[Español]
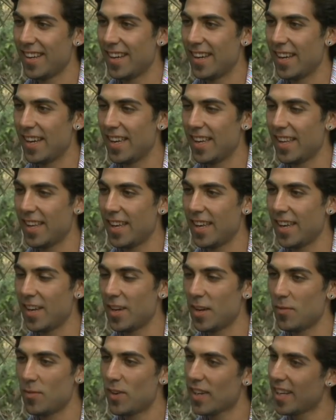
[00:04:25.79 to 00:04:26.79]
¿Por qué?
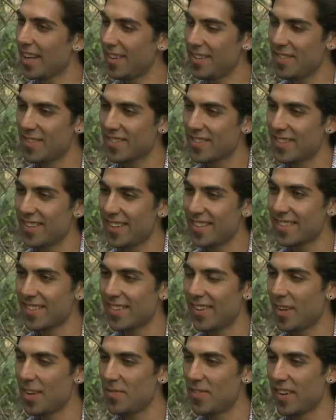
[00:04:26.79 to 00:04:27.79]
Porque la misma sonrisa
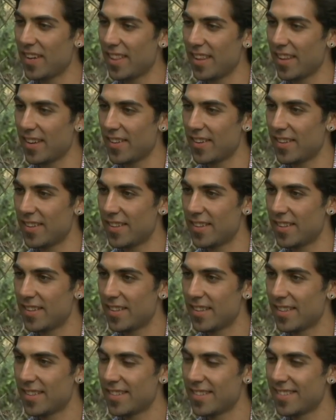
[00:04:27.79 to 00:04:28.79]
no la he perdido. ¿Ah,
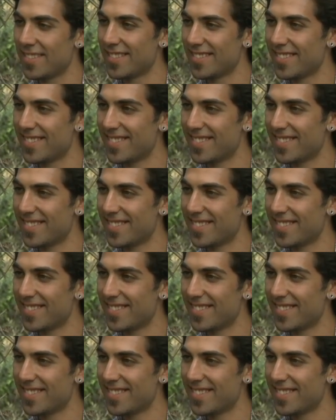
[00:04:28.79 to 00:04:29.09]
sí?